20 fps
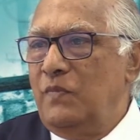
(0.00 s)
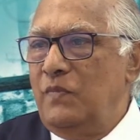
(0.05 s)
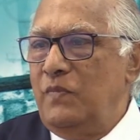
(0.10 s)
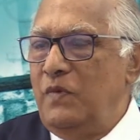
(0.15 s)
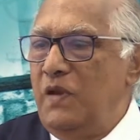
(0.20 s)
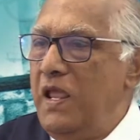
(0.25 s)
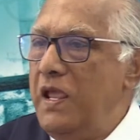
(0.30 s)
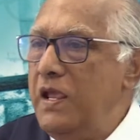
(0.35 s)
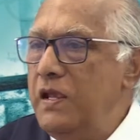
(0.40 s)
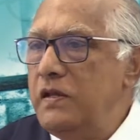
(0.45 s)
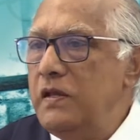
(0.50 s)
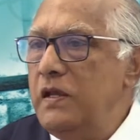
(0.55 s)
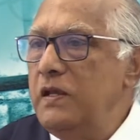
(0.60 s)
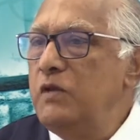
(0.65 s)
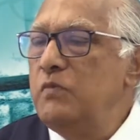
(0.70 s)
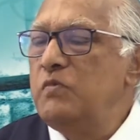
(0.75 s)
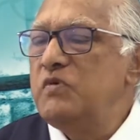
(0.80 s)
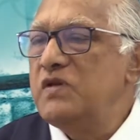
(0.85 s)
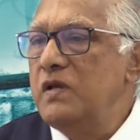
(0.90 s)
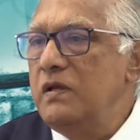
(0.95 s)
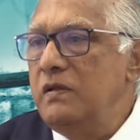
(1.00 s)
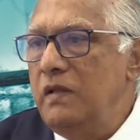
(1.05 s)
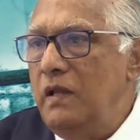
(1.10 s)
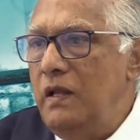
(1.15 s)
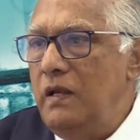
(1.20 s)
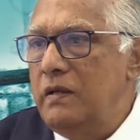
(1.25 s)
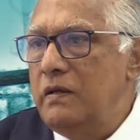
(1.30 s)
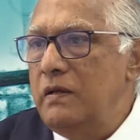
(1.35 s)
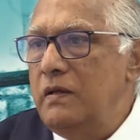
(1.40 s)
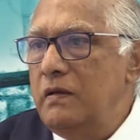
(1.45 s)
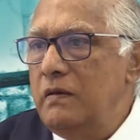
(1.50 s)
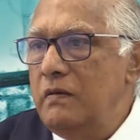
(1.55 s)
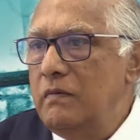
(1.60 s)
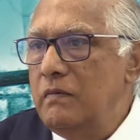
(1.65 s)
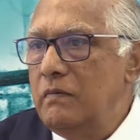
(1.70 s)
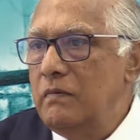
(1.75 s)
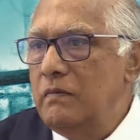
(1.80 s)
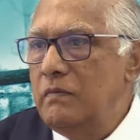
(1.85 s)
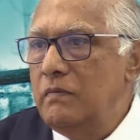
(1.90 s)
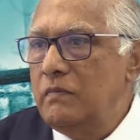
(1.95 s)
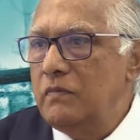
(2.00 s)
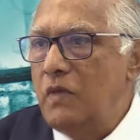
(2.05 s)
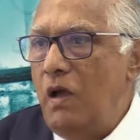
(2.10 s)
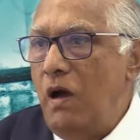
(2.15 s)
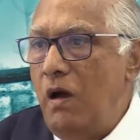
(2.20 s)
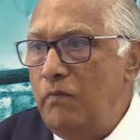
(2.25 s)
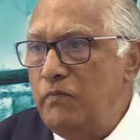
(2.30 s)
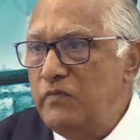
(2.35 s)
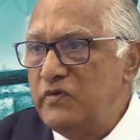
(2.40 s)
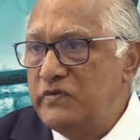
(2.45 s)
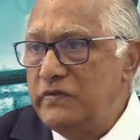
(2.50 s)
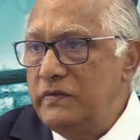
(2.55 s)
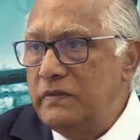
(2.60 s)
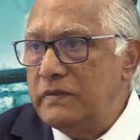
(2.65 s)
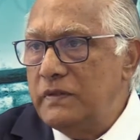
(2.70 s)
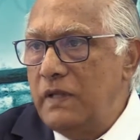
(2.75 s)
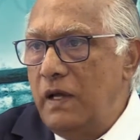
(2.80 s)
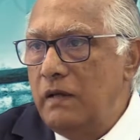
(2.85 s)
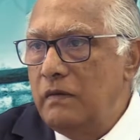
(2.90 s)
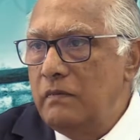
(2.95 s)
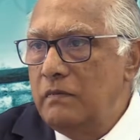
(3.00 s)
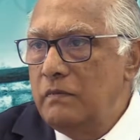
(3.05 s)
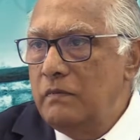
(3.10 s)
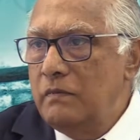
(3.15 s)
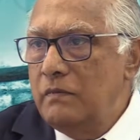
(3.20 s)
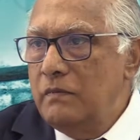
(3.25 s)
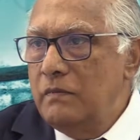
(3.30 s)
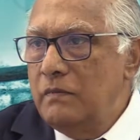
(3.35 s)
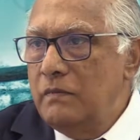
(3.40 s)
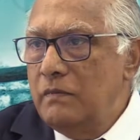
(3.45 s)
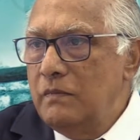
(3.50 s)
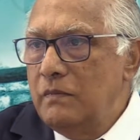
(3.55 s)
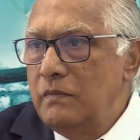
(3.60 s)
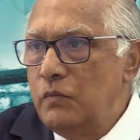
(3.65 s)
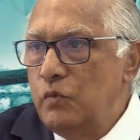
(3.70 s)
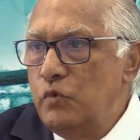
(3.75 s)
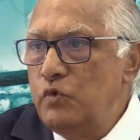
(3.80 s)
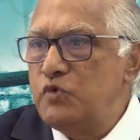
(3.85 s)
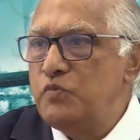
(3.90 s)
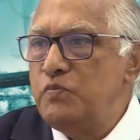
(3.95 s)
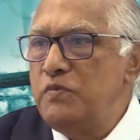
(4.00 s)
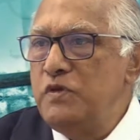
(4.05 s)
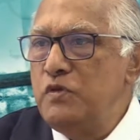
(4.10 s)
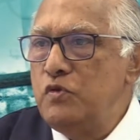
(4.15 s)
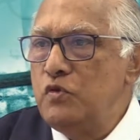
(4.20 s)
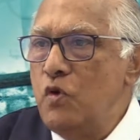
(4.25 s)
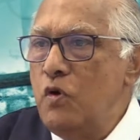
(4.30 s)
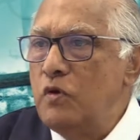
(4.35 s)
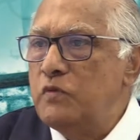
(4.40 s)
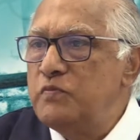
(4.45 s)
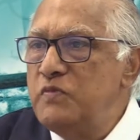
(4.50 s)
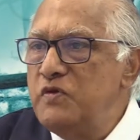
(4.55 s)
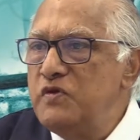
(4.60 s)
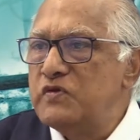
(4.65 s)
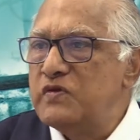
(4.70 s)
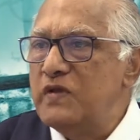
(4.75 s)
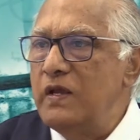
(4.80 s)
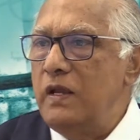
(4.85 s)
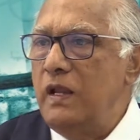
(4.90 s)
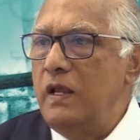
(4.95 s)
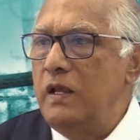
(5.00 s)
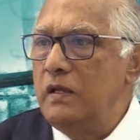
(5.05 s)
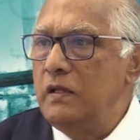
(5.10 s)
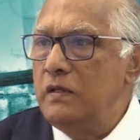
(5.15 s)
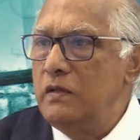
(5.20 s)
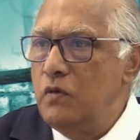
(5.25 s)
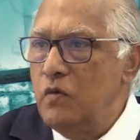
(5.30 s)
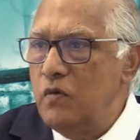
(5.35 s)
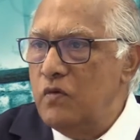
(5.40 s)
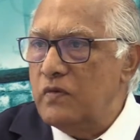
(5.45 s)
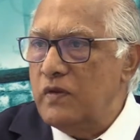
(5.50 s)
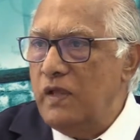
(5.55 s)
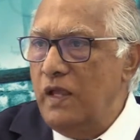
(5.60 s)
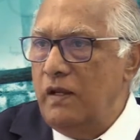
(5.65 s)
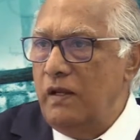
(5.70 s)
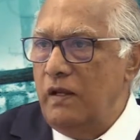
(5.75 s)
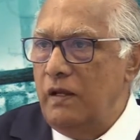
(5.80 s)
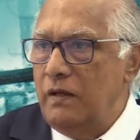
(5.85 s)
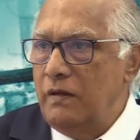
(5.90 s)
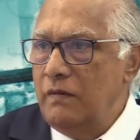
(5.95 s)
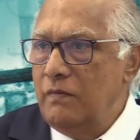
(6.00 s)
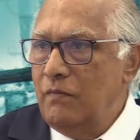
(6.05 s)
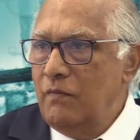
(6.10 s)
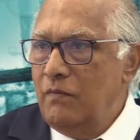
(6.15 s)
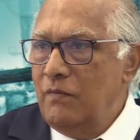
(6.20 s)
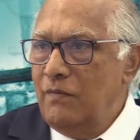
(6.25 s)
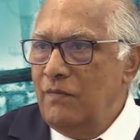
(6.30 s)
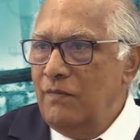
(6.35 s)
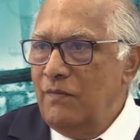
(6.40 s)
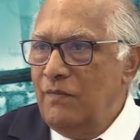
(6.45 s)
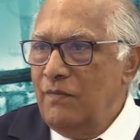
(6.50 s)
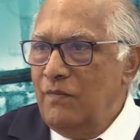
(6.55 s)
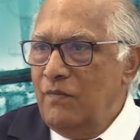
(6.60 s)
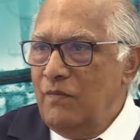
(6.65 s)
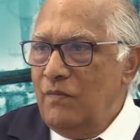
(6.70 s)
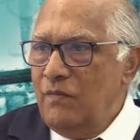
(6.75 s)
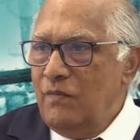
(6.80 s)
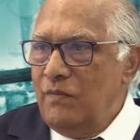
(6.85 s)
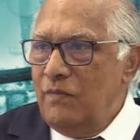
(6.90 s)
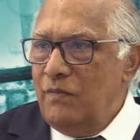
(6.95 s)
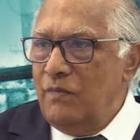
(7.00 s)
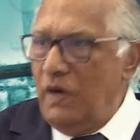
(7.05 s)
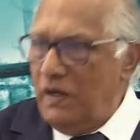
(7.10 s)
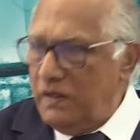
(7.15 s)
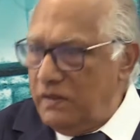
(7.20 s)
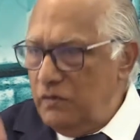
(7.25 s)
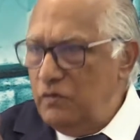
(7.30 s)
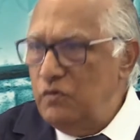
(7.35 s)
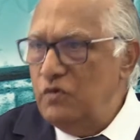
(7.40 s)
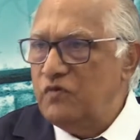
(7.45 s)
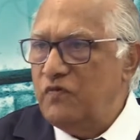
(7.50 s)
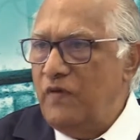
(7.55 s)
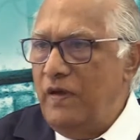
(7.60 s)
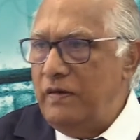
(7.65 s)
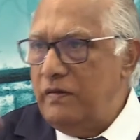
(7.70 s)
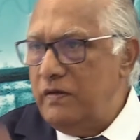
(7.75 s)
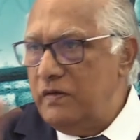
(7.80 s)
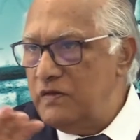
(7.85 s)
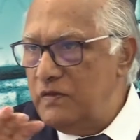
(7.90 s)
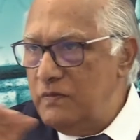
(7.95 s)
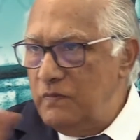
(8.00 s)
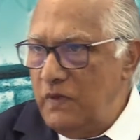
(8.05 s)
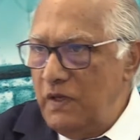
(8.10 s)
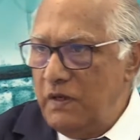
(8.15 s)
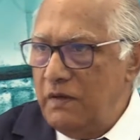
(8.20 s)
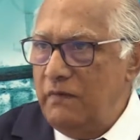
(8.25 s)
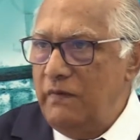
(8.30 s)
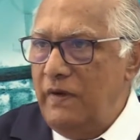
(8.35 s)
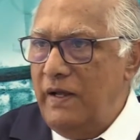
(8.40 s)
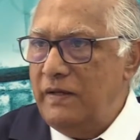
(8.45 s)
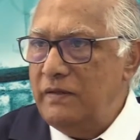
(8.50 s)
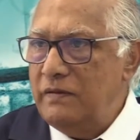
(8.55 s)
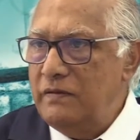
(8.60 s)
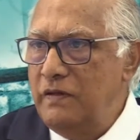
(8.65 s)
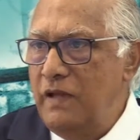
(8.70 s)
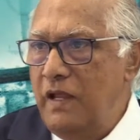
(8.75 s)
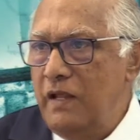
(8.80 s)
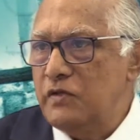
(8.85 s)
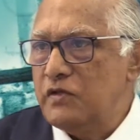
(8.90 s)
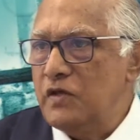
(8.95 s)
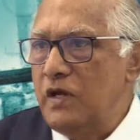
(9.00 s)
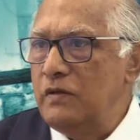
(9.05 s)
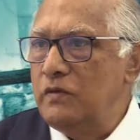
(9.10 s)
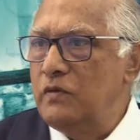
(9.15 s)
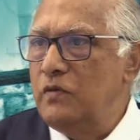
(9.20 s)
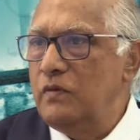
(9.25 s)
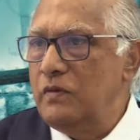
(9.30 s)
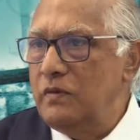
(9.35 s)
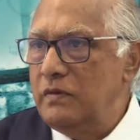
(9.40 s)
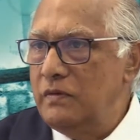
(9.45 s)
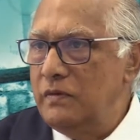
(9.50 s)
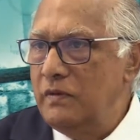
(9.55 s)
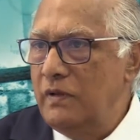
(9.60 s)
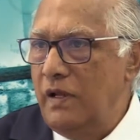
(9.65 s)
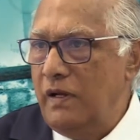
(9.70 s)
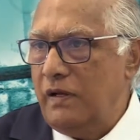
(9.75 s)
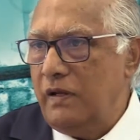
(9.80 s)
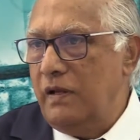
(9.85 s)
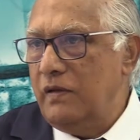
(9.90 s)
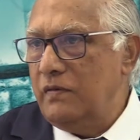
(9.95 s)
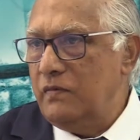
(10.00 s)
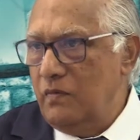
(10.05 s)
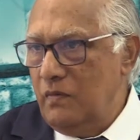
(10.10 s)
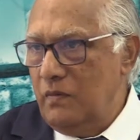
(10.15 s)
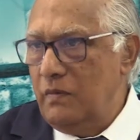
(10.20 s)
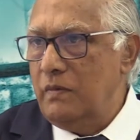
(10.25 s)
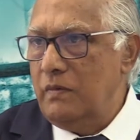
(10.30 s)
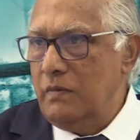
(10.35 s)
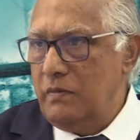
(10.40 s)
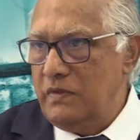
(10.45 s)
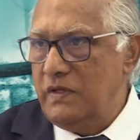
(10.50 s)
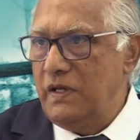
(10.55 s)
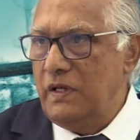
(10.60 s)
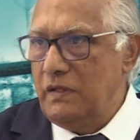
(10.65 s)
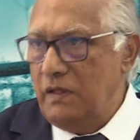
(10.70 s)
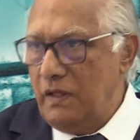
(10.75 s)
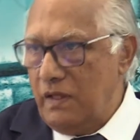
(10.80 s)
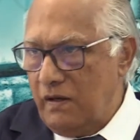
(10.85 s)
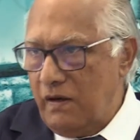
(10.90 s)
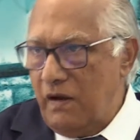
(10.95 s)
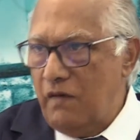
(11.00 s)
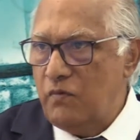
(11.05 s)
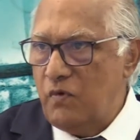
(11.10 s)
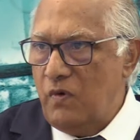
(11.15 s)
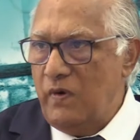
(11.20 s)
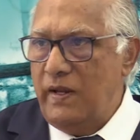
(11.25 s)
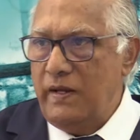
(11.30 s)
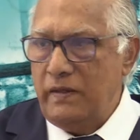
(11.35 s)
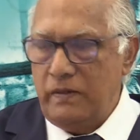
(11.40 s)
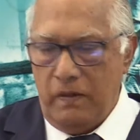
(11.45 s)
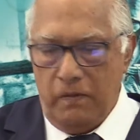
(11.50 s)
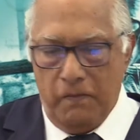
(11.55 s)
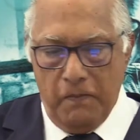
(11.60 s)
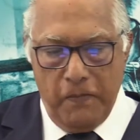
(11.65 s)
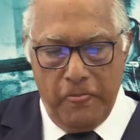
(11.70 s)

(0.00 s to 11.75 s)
Ne yeni bir şey değil ki. Daha Mısır'da. 3000, 4000 seneye gidiyoruz geri. Bakın lütfen resimleri var. Neyi çalıyor? Herkes şeyde gravürlerde.